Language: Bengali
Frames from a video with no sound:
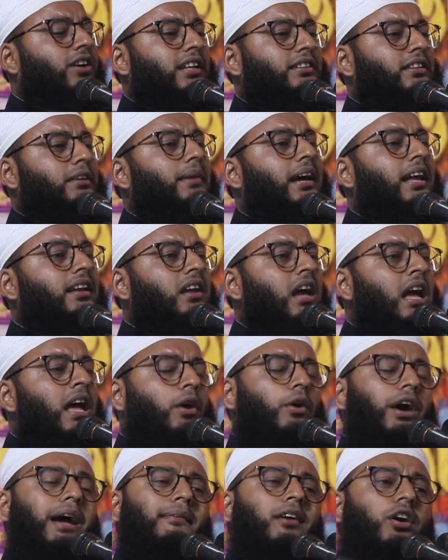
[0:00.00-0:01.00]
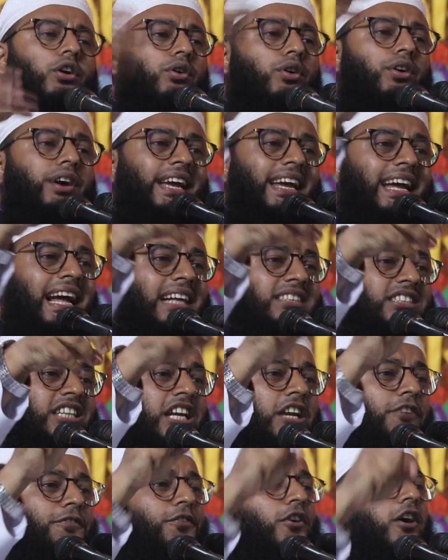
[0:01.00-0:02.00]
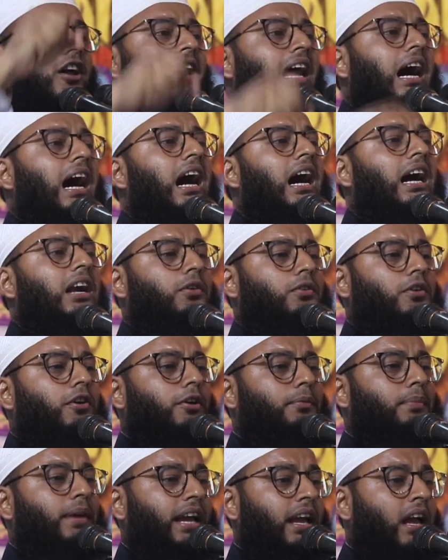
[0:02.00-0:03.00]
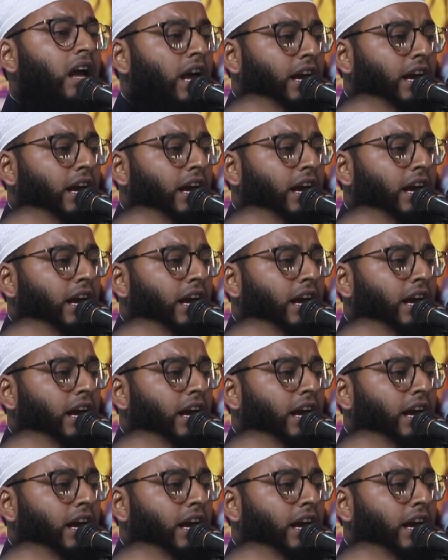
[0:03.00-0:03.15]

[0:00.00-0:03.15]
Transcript: করে দিবেন এবং ওই গাছের ফল আহার করবে